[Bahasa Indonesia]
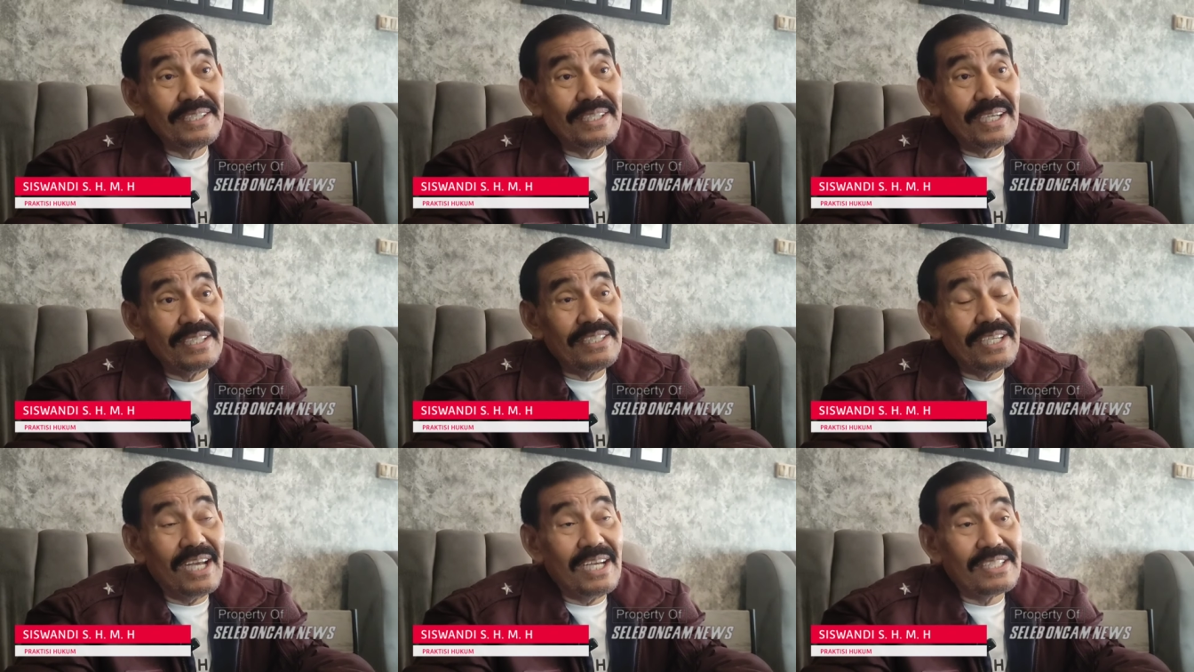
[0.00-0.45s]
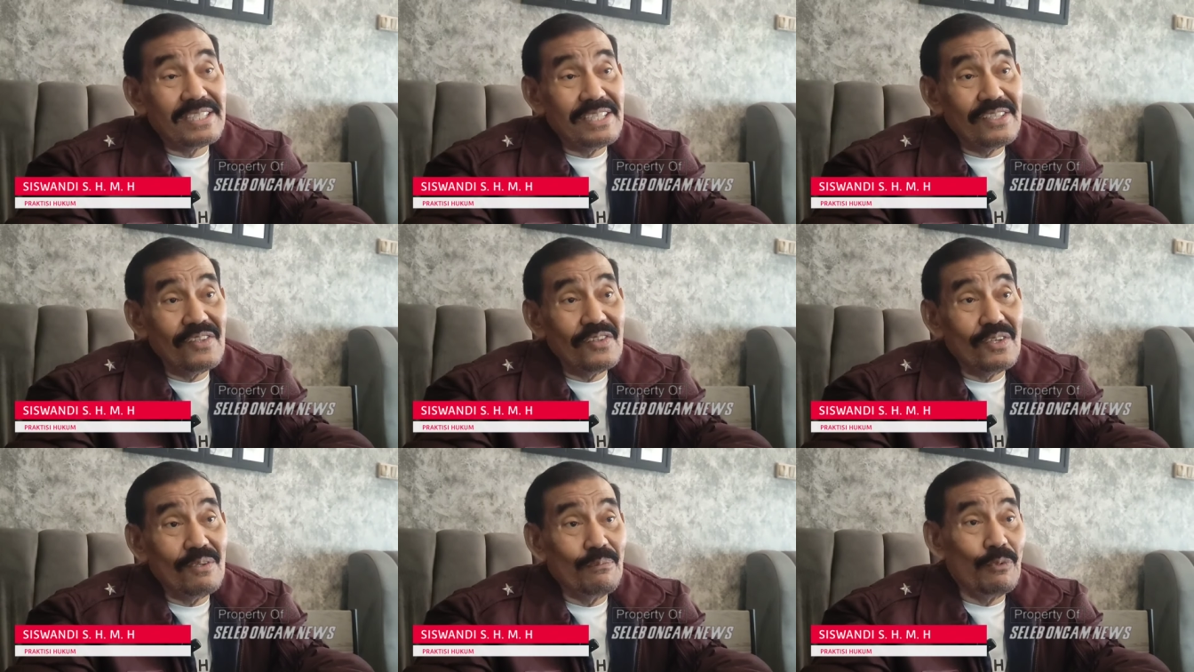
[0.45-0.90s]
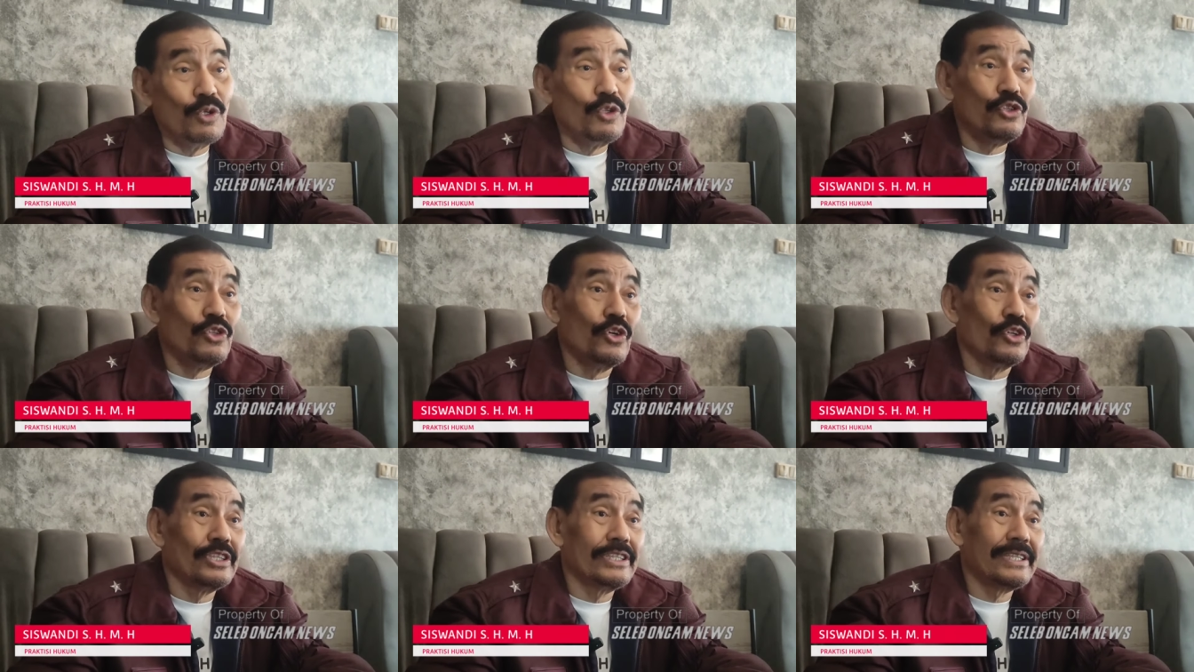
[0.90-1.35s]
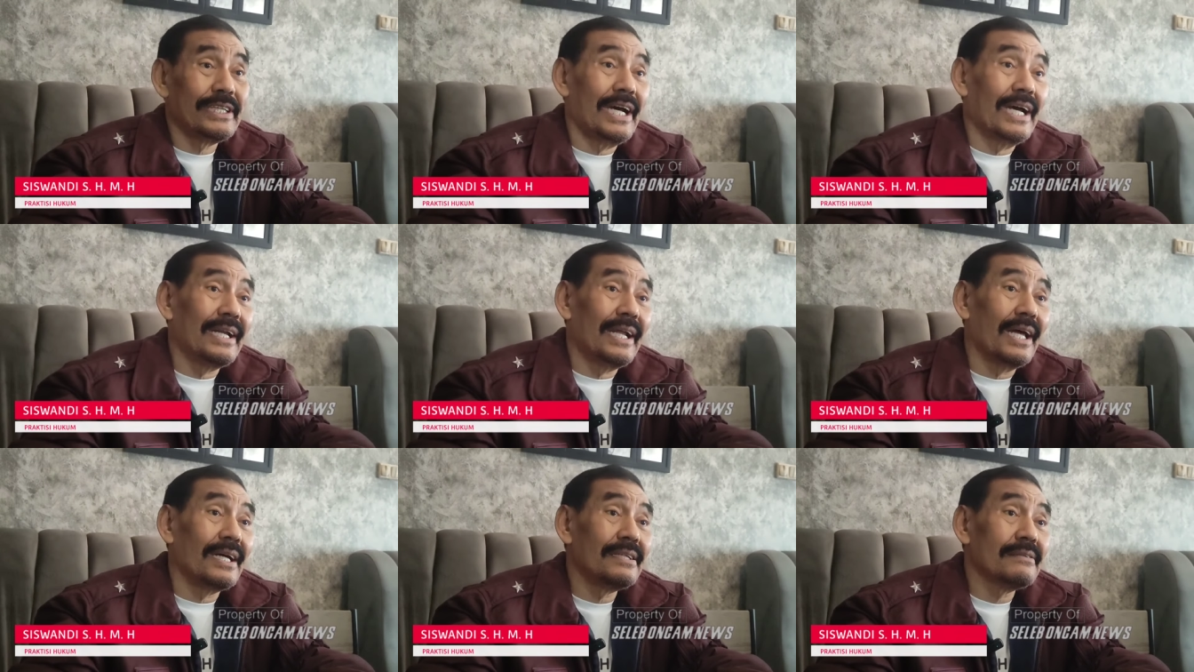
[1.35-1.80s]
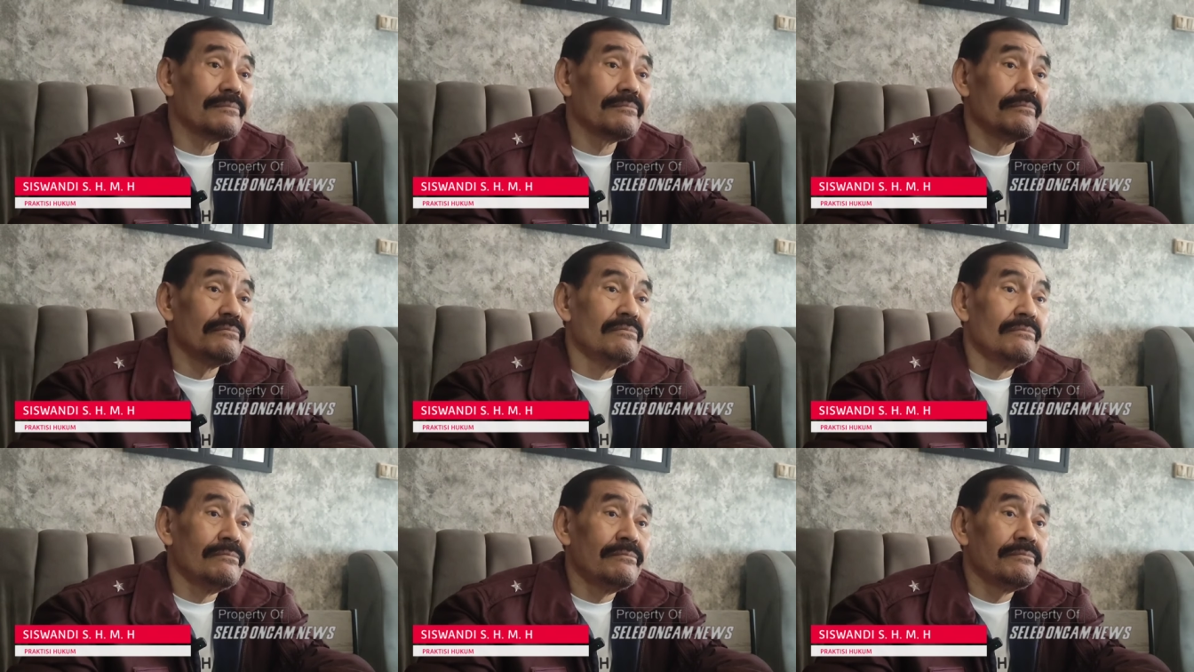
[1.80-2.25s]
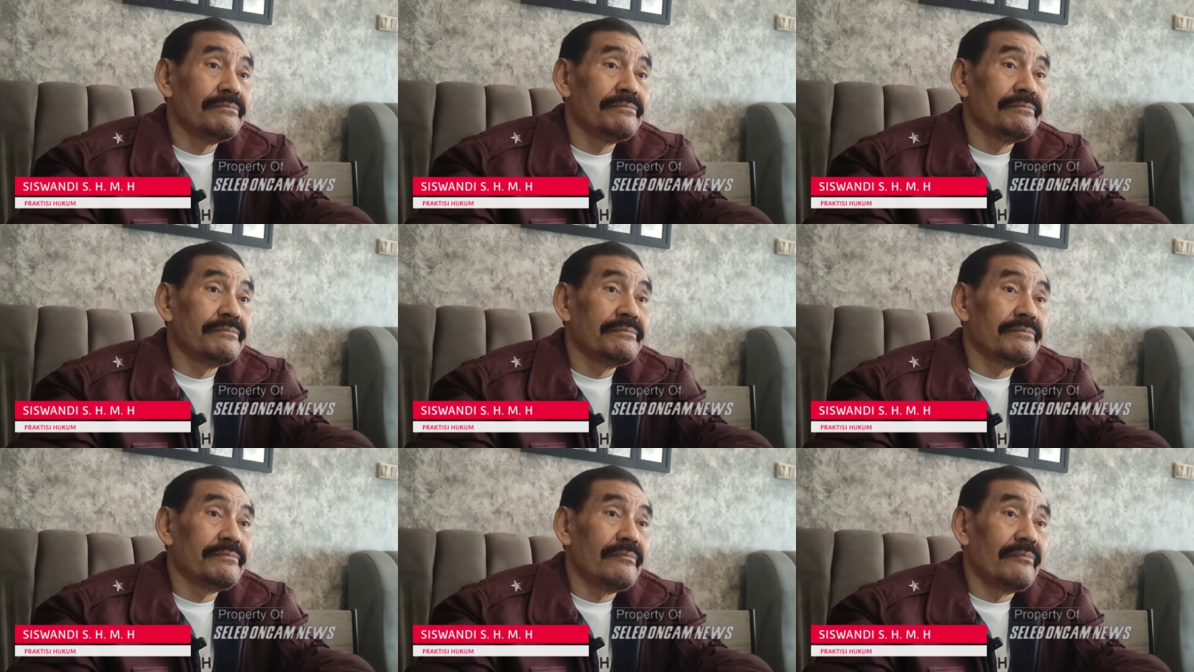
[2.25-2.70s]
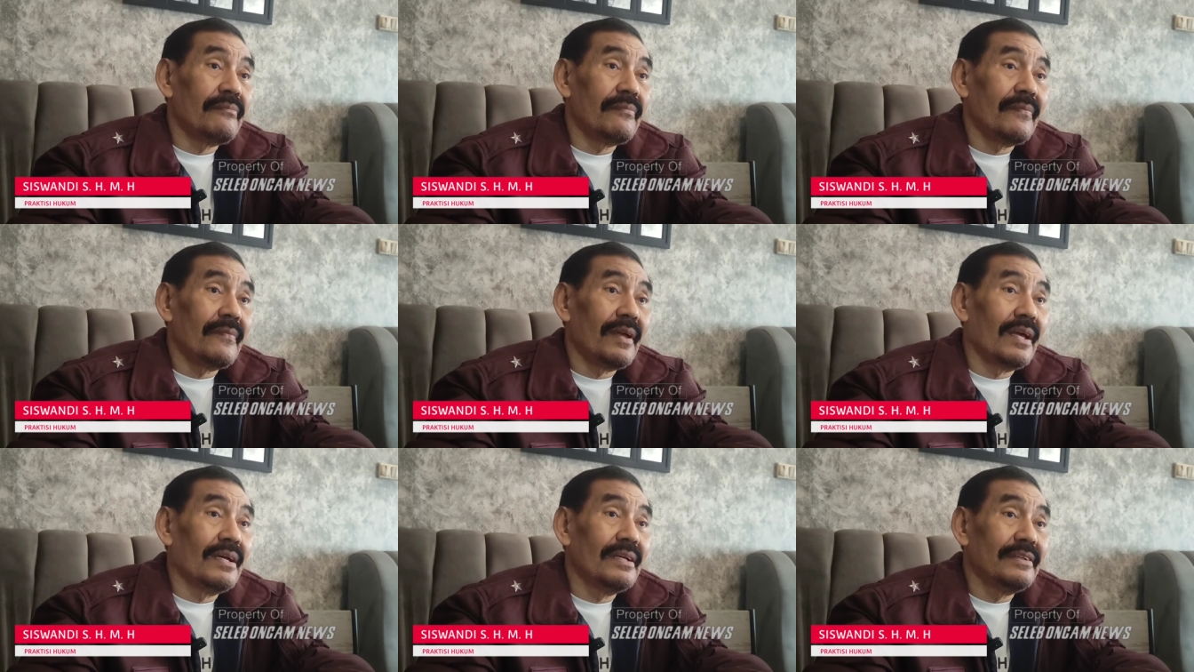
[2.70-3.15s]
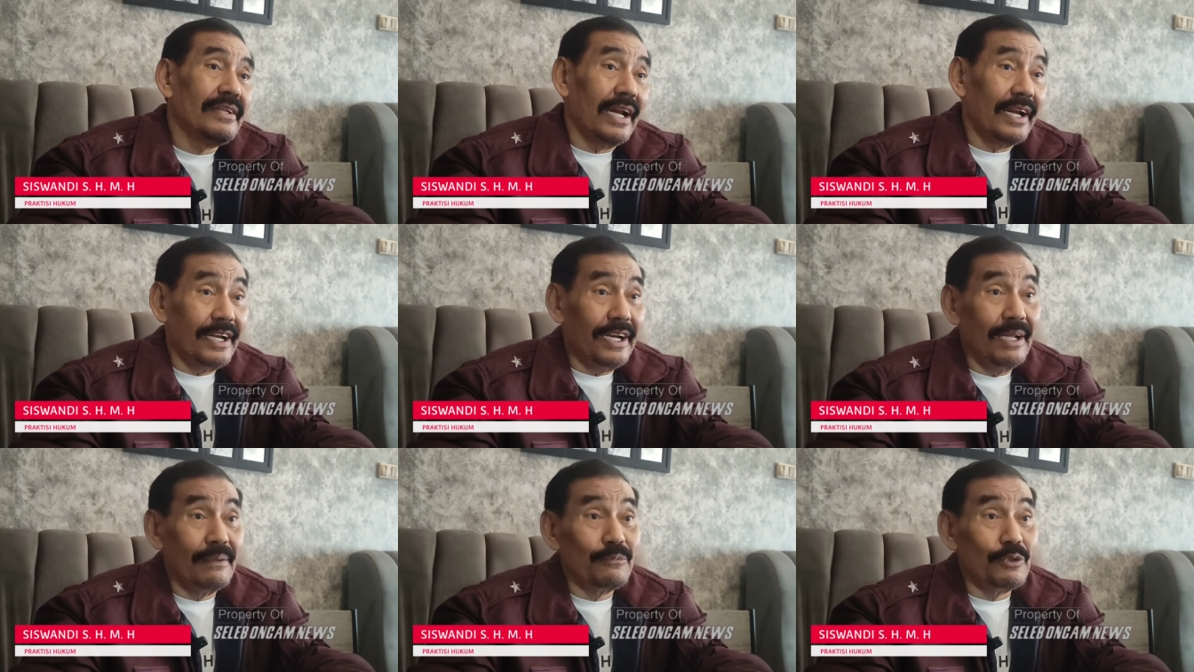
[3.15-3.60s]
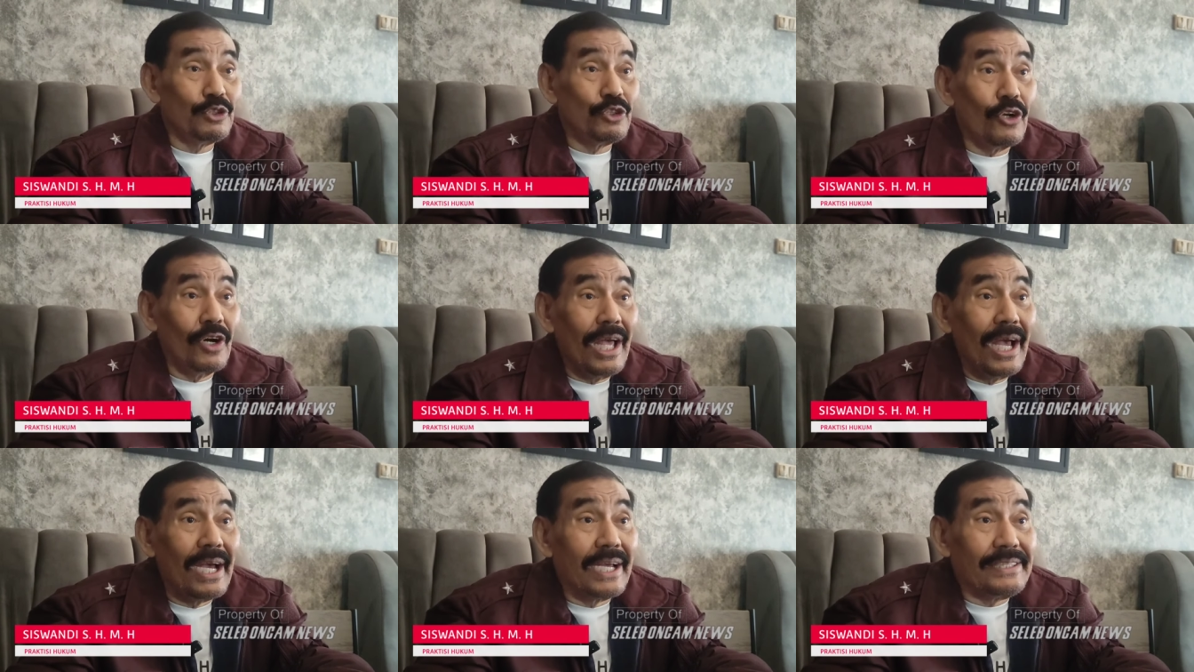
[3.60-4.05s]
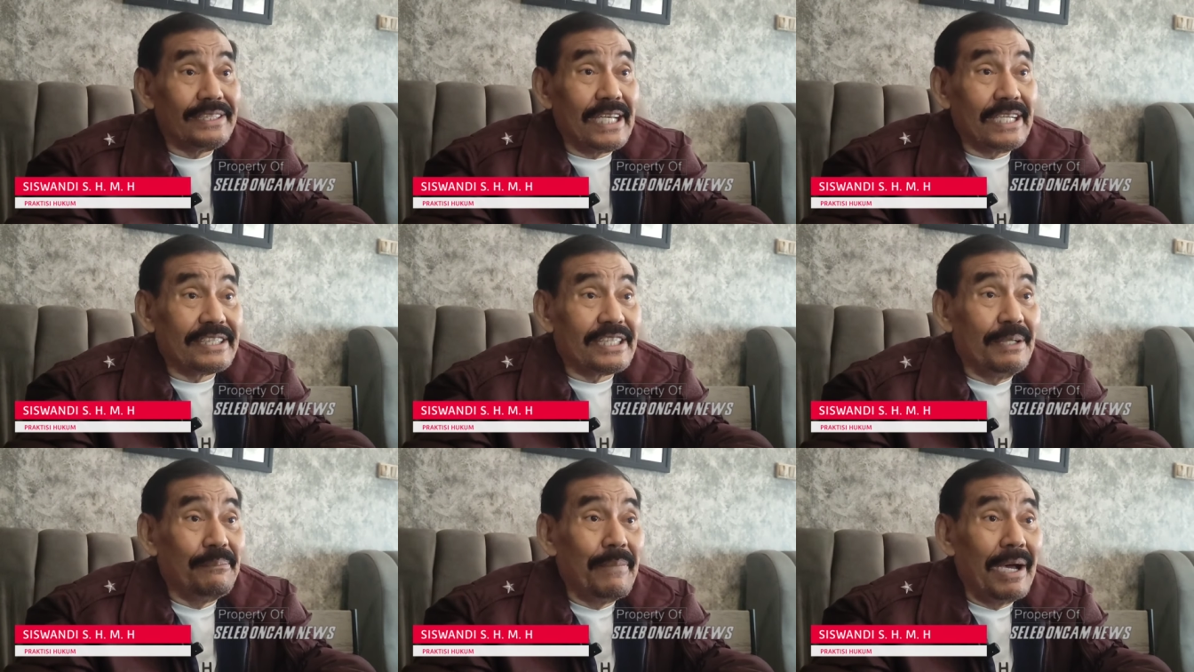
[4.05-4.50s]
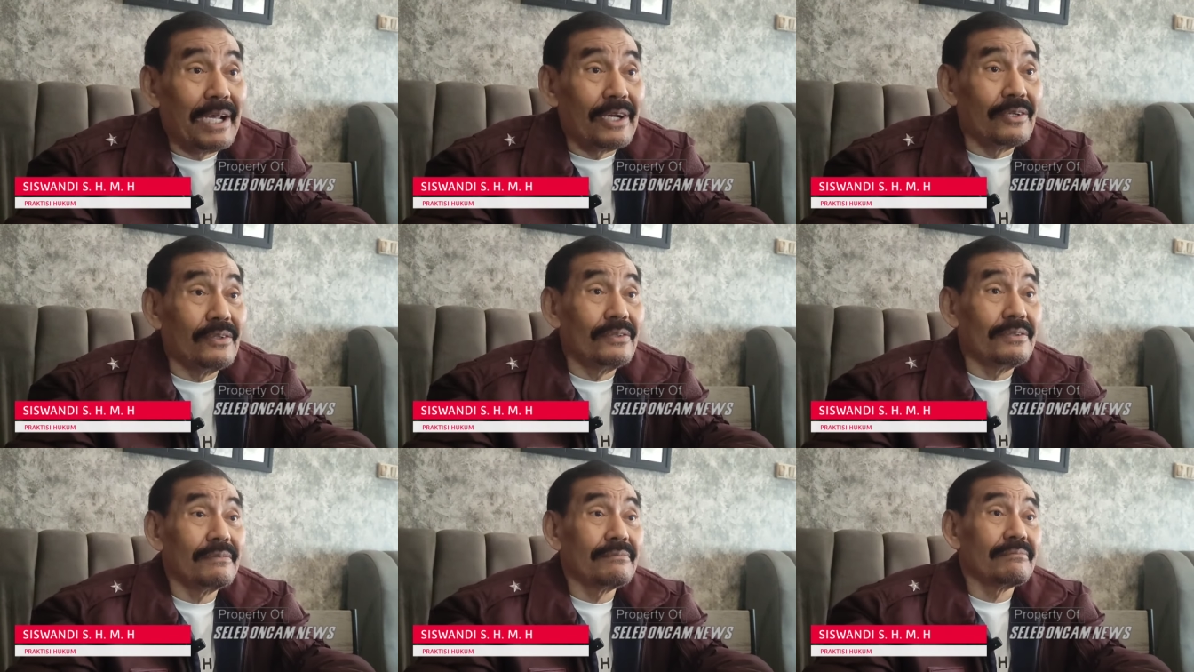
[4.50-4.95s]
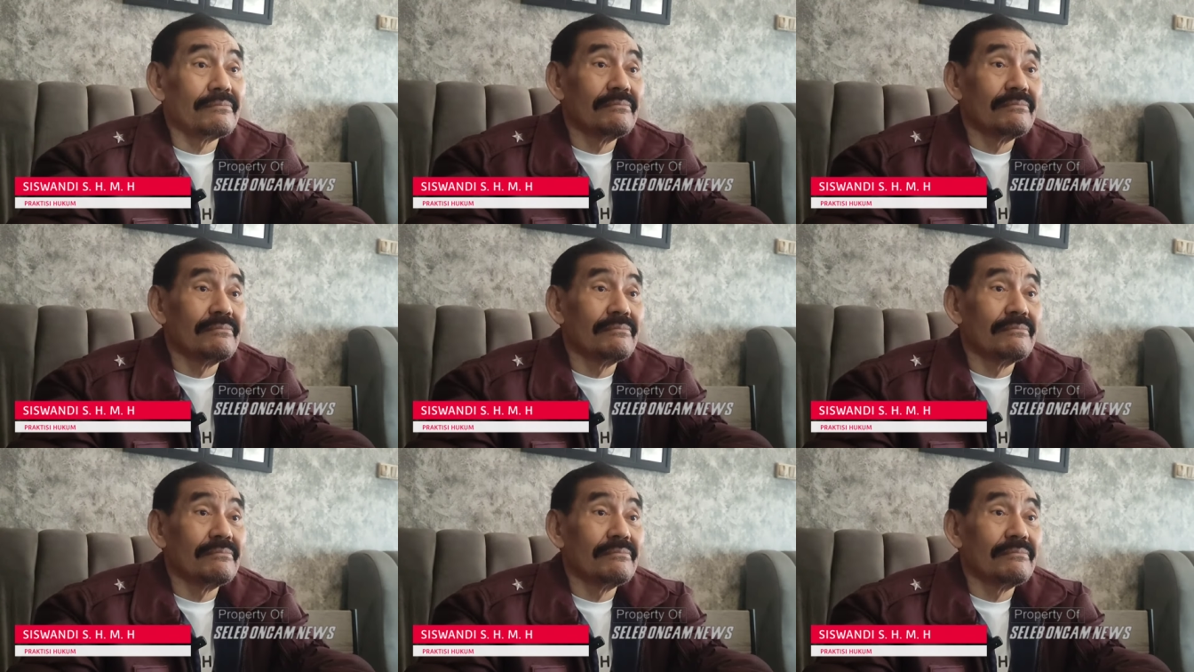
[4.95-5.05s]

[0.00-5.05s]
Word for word: kasasi kok muncul sekarang. Terada muncul lagi saksi baru